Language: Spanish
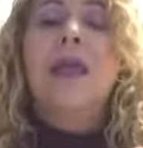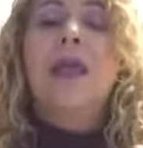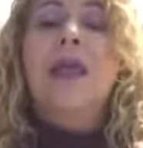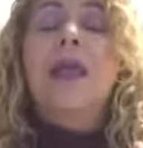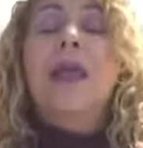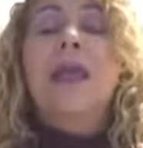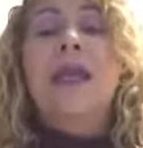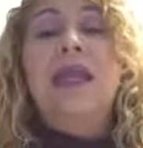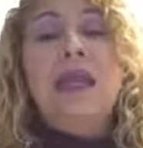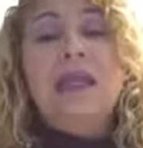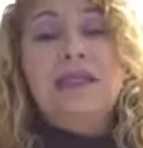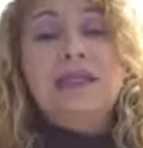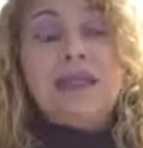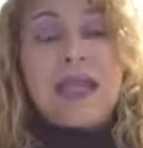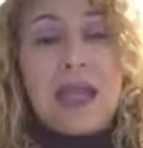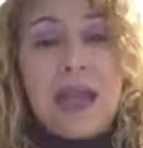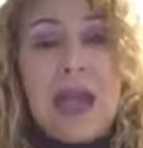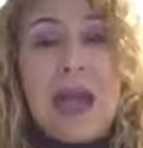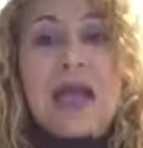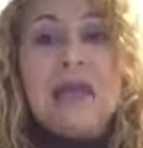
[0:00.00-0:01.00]
en
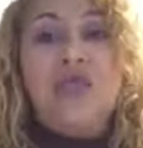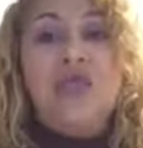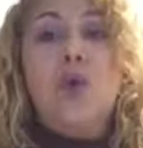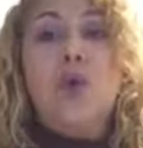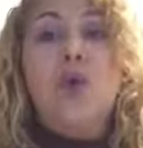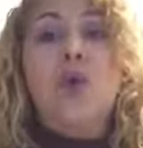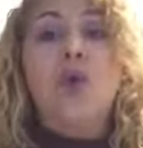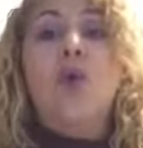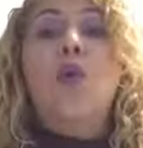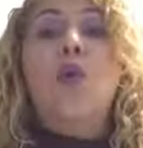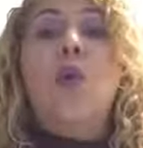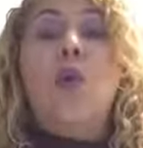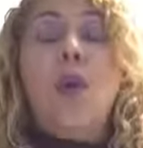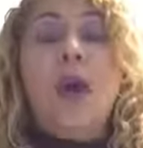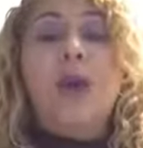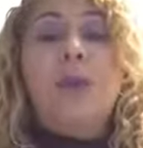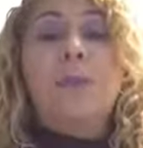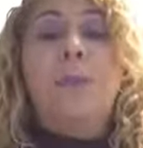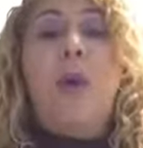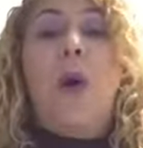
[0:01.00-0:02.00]
este caso, un
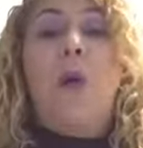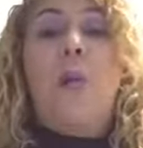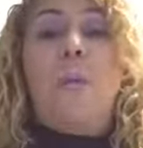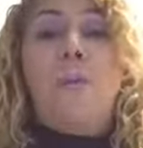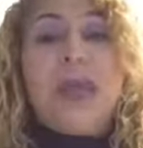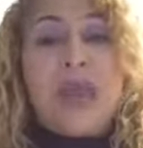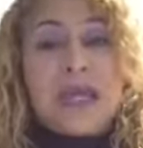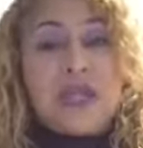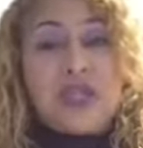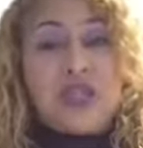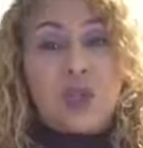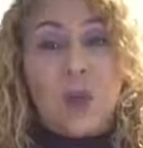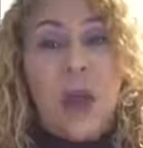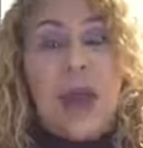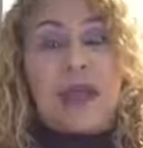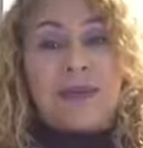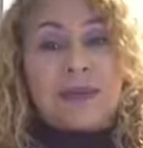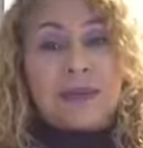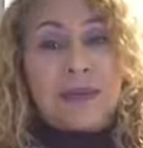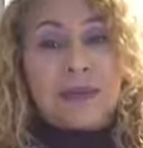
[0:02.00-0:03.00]
cuerpo bello,
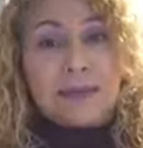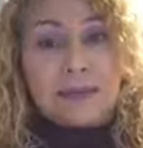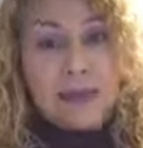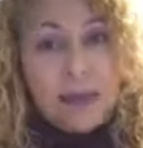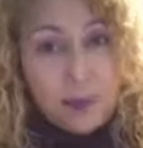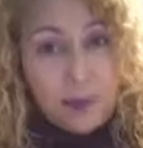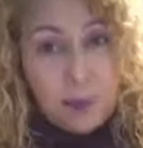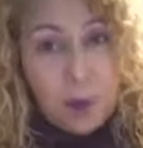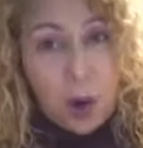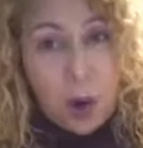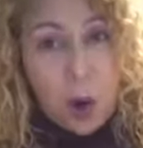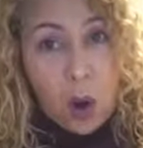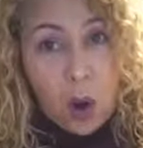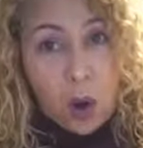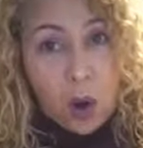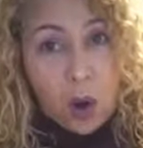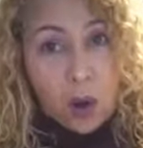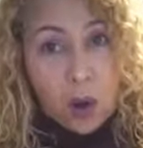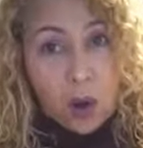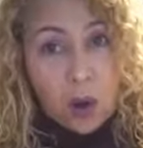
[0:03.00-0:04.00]
atractivo?
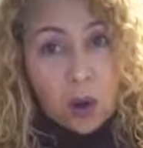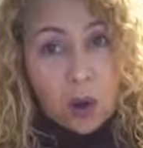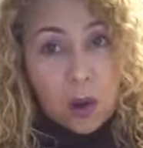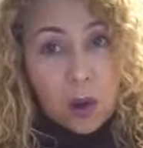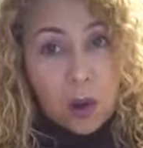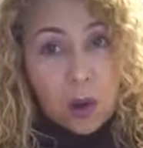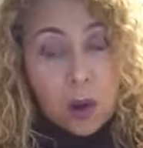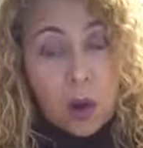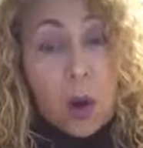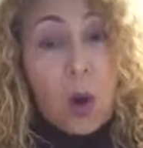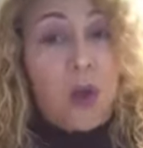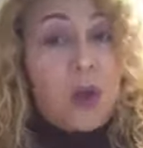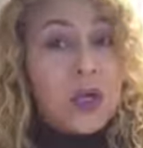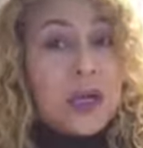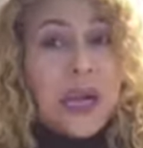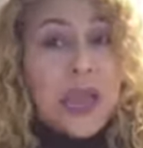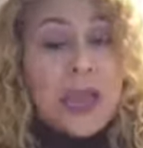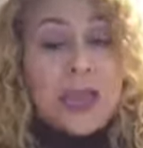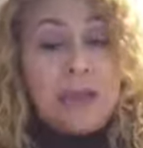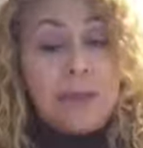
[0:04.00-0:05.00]
¿O
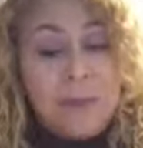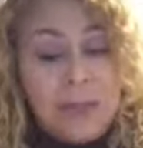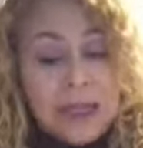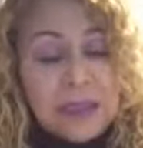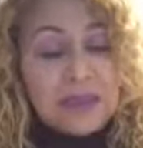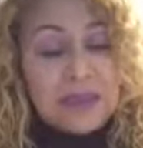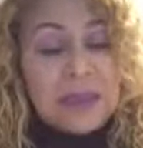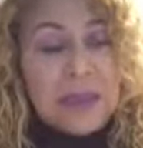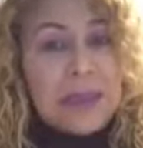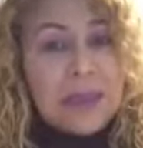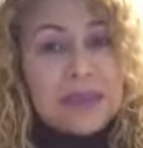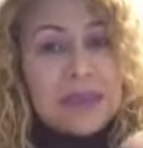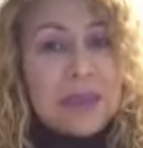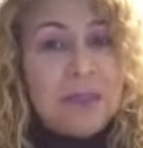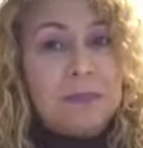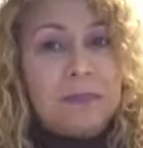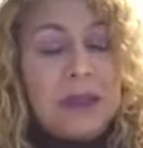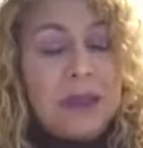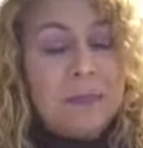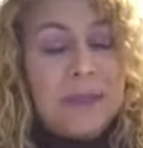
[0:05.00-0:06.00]
realmente es
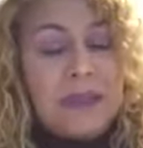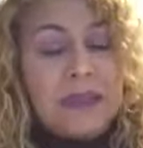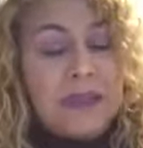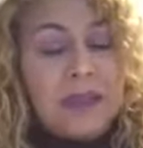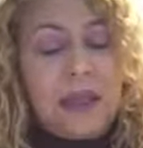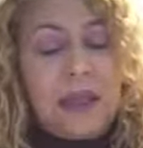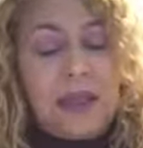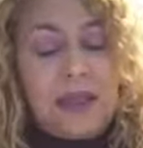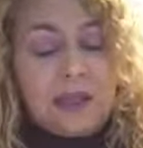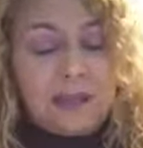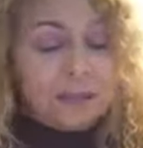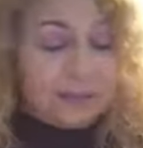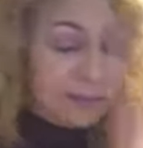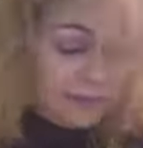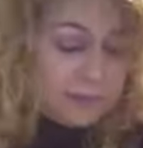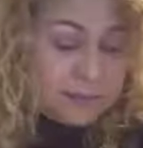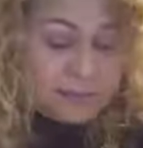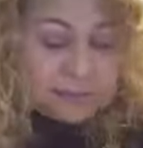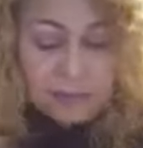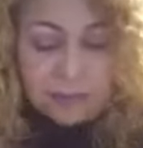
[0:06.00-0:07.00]
simplemente
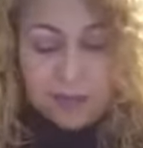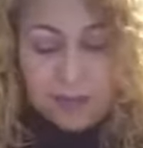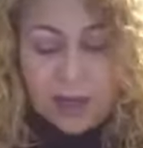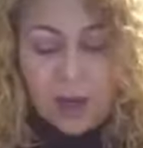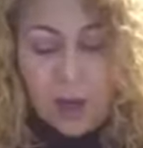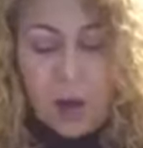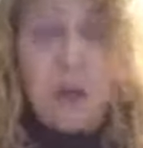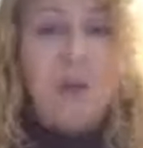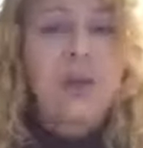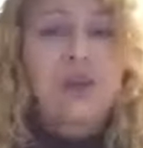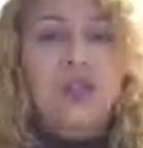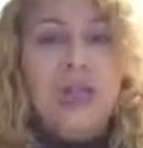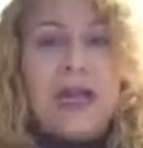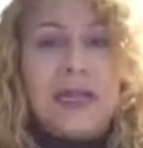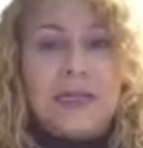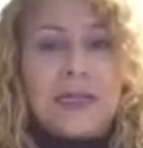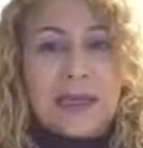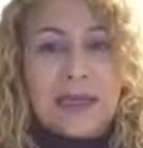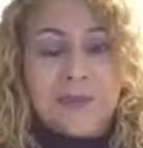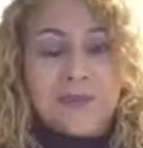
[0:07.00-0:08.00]
como
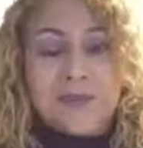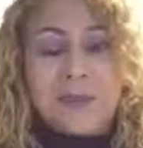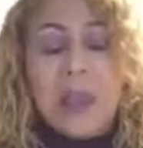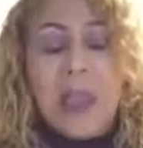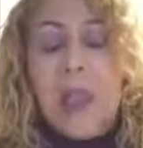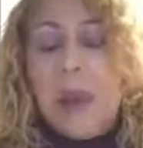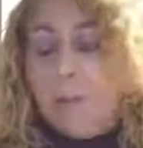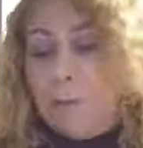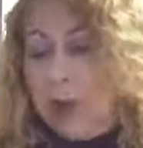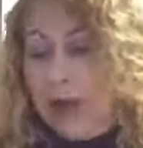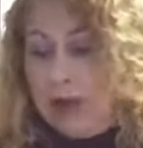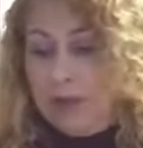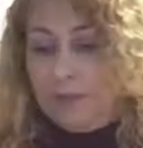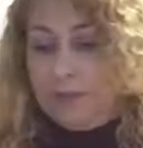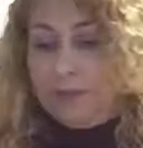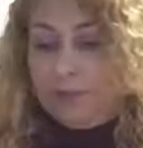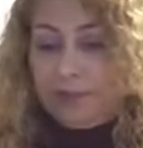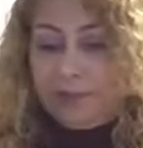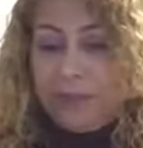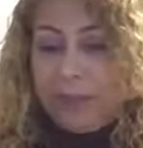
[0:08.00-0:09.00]
salga? Bueno,
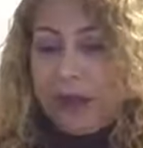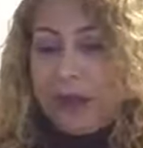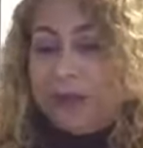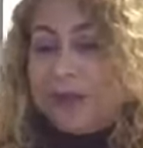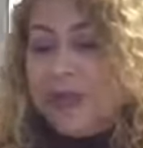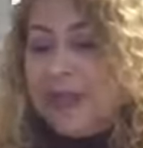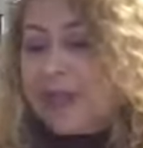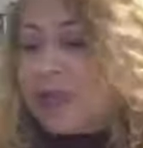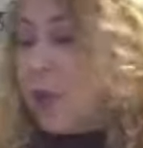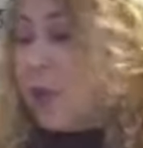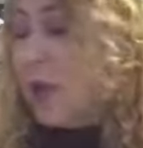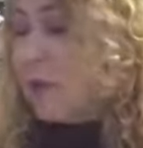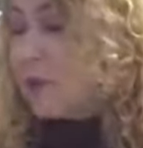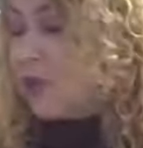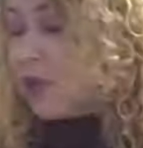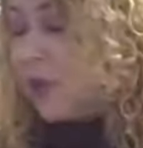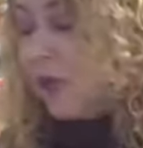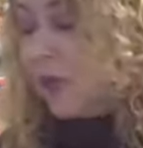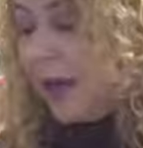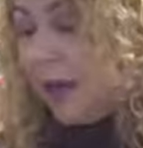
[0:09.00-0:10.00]
de eso
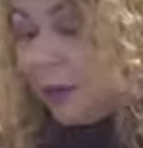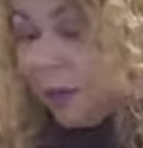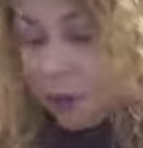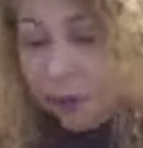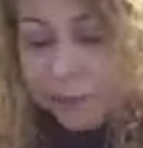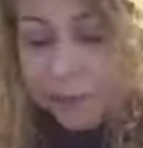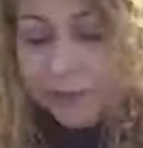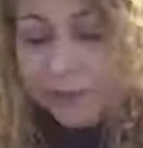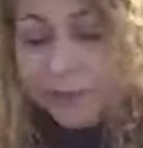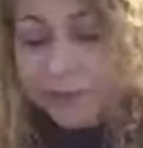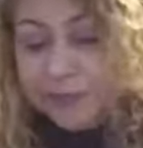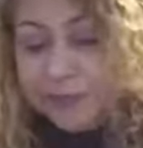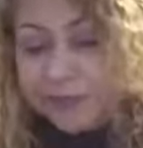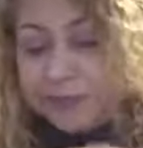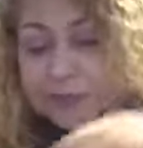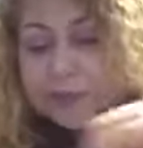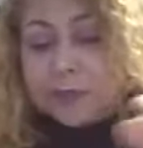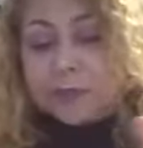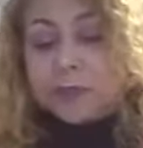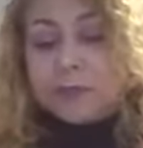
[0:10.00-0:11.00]
vamos a hablar hoy.
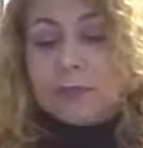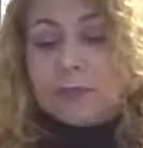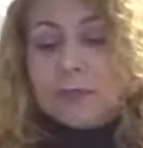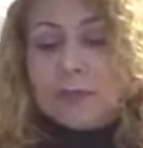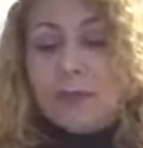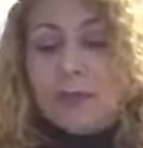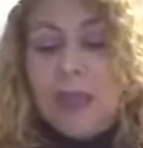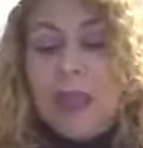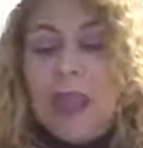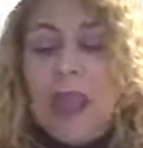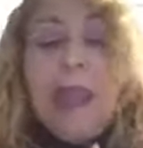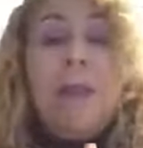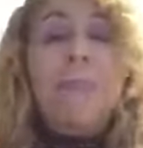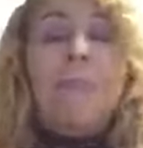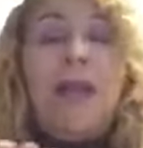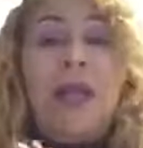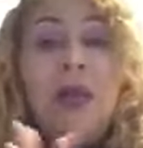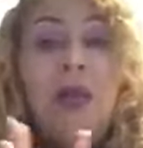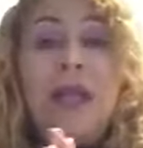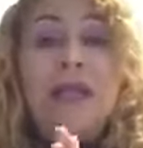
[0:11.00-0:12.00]

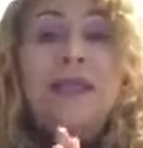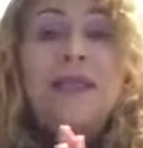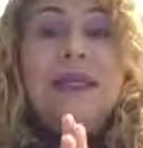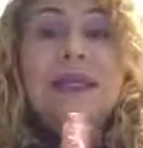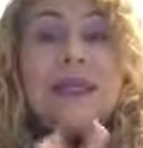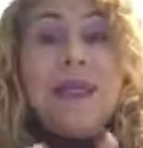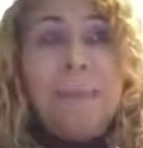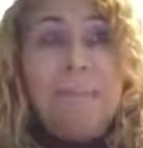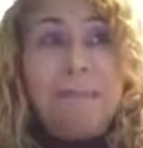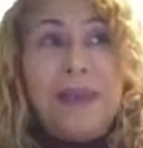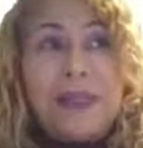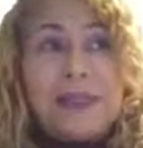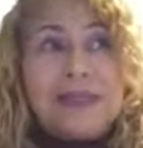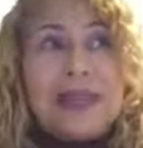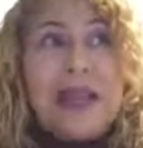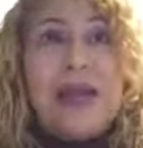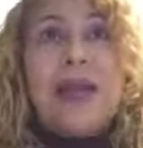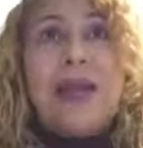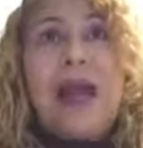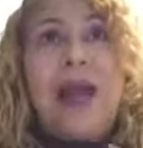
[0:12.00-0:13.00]
Pero antes de
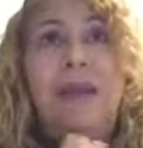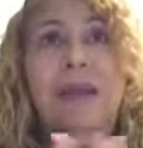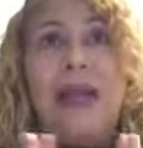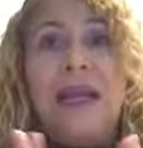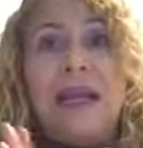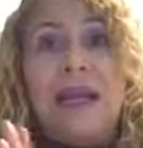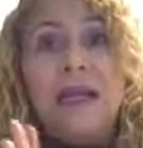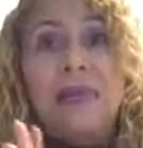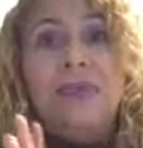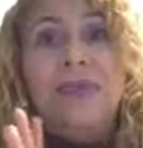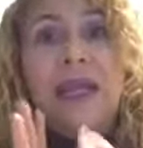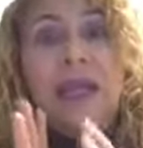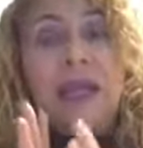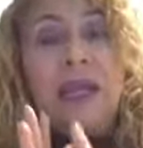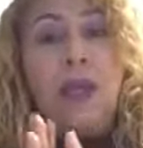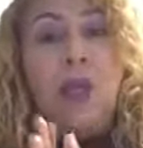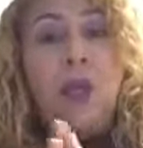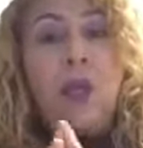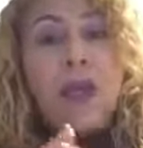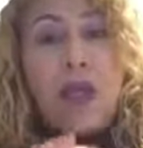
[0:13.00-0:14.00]
empezar a hablar de
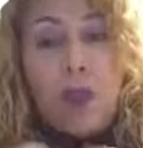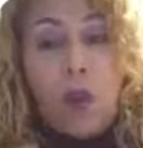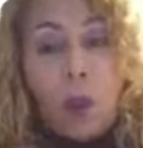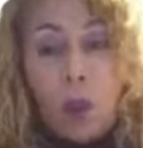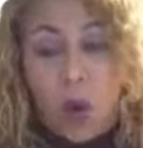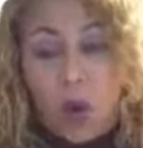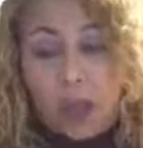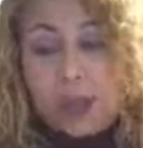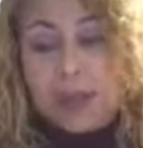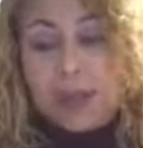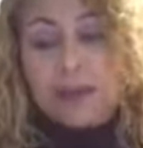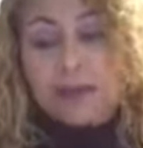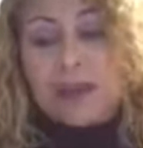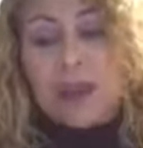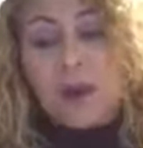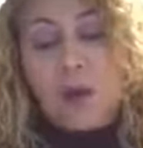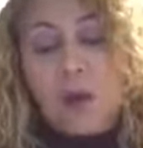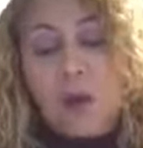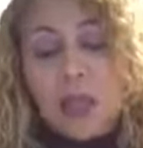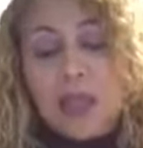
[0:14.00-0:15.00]
lo de hoy,
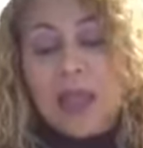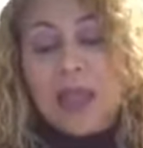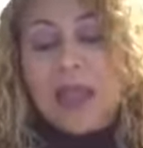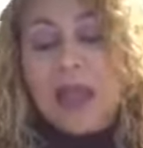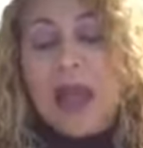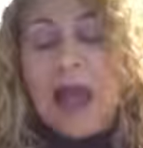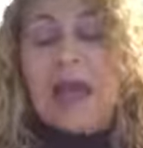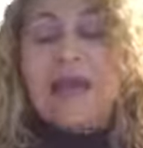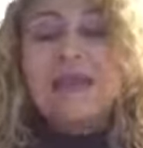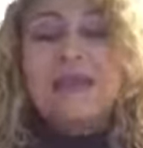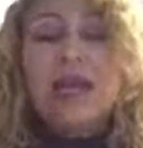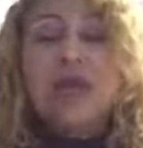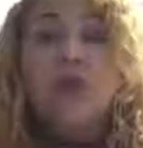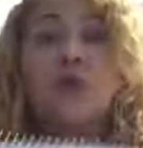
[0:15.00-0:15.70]
tengo que hacer un